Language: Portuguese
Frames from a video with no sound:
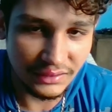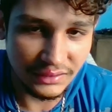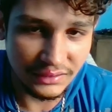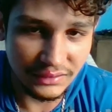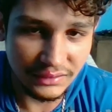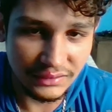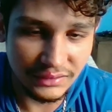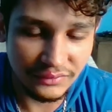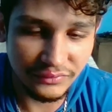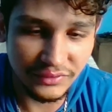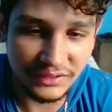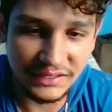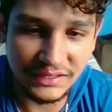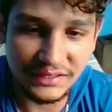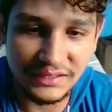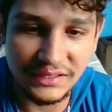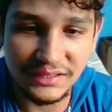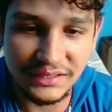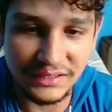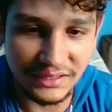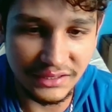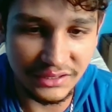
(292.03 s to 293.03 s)
se você
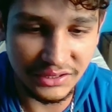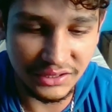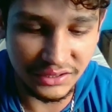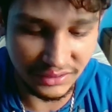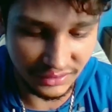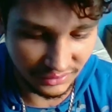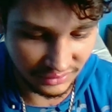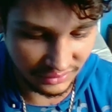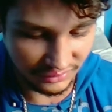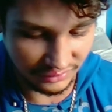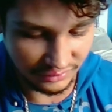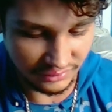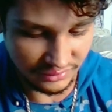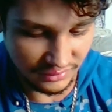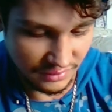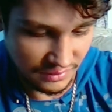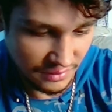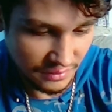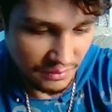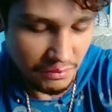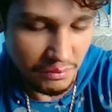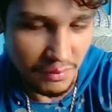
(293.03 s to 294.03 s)
se sente
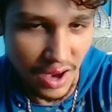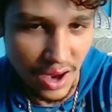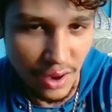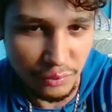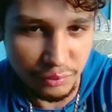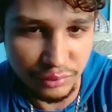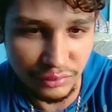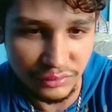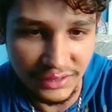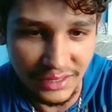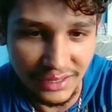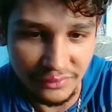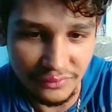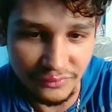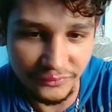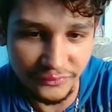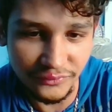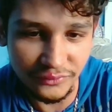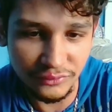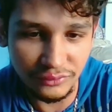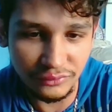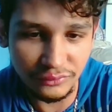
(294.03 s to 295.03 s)
mal por estar tá com um
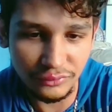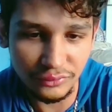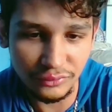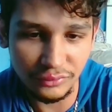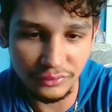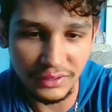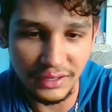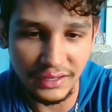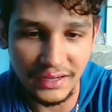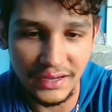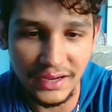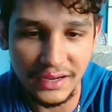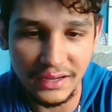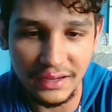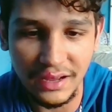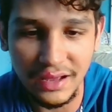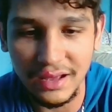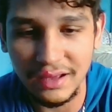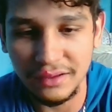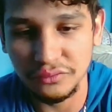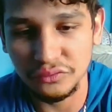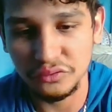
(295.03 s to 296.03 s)
furúnculo na
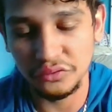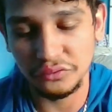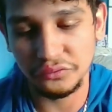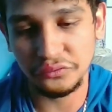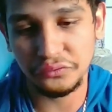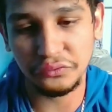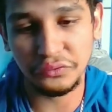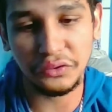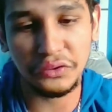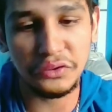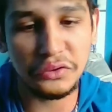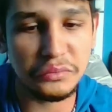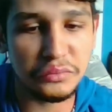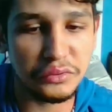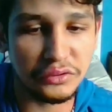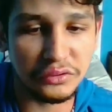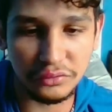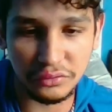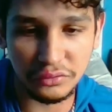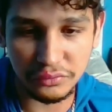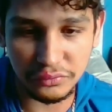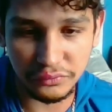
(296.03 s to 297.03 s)
cara, ah, eu tô feio porque
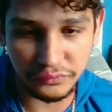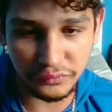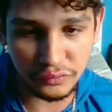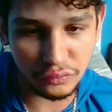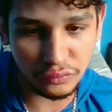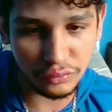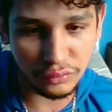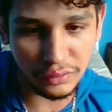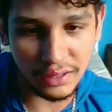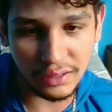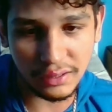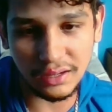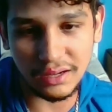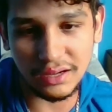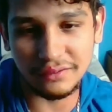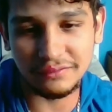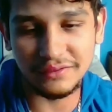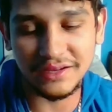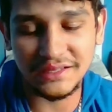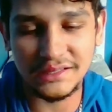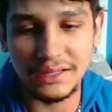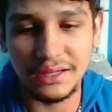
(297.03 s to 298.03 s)
eu tô com um furúnculo na cara.
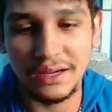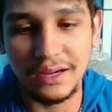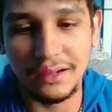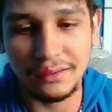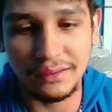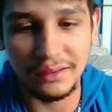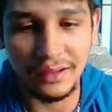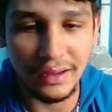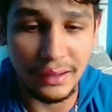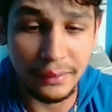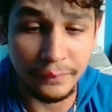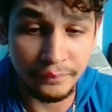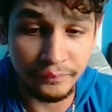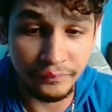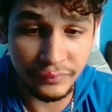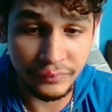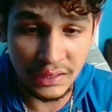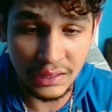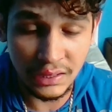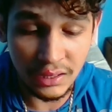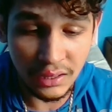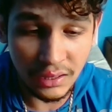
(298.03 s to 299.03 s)
Vá se tratar.
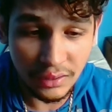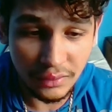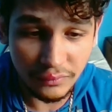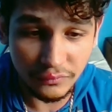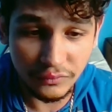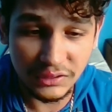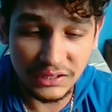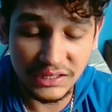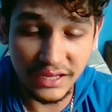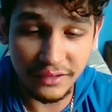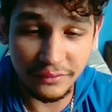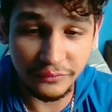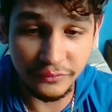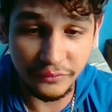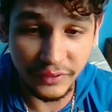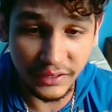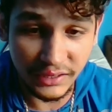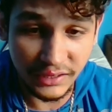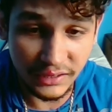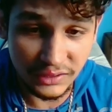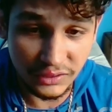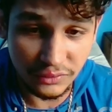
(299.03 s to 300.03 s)
Você é
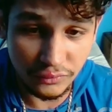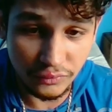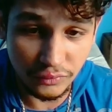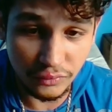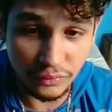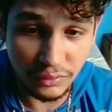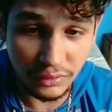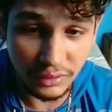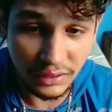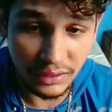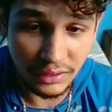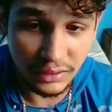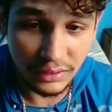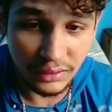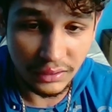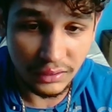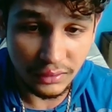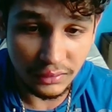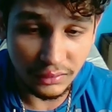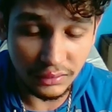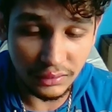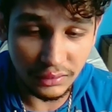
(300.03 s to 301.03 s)
fresco.
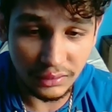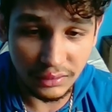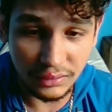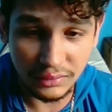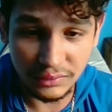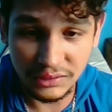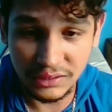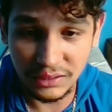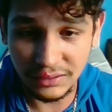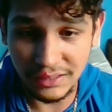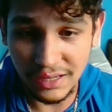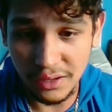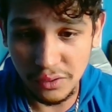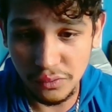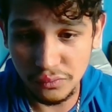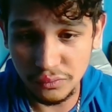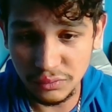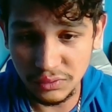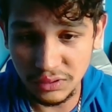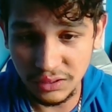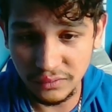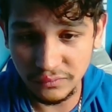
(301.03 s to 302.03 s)
É, você tá com
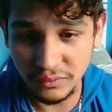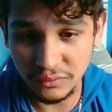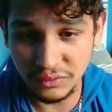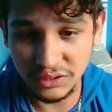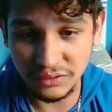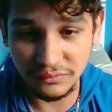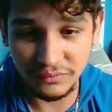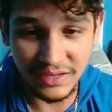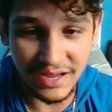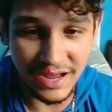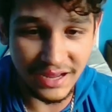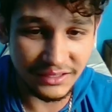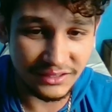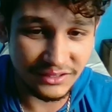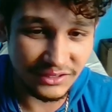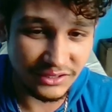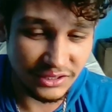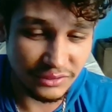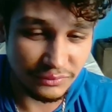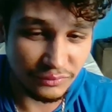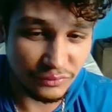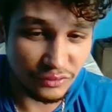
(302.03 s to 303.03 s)
um nível de
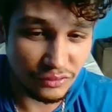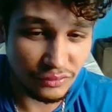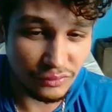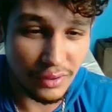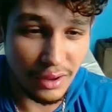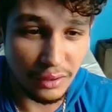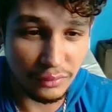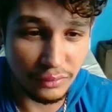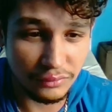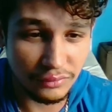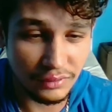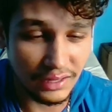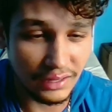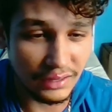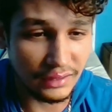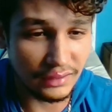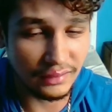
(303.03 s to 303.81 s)
viadite muito alto, cara.